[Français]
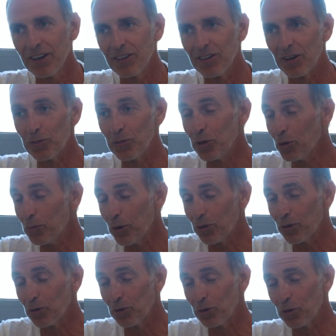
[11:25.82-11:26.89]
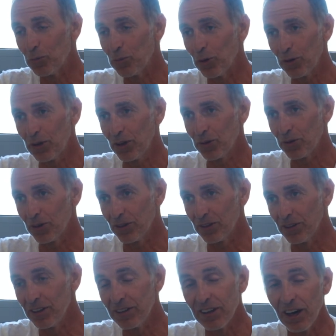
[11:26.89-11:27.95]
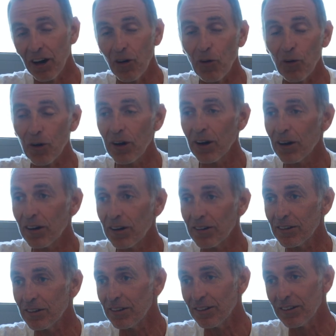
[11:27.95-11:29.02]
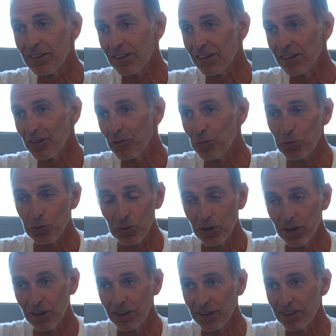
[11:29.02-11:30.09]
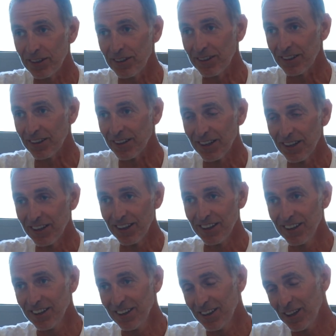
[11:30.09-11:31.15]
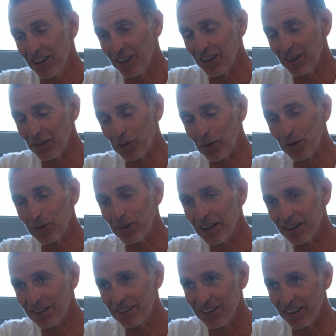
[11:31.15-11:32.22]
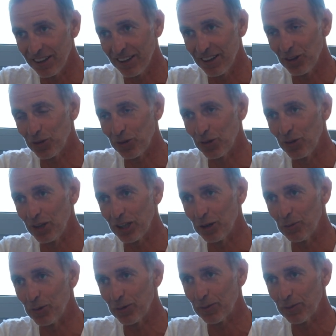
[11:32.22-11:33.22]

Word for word: dans le milieu, personne ne le supportait. Il était arrogant, il était puant, il était. Et bon, il a accéléré la chute de l'équipe.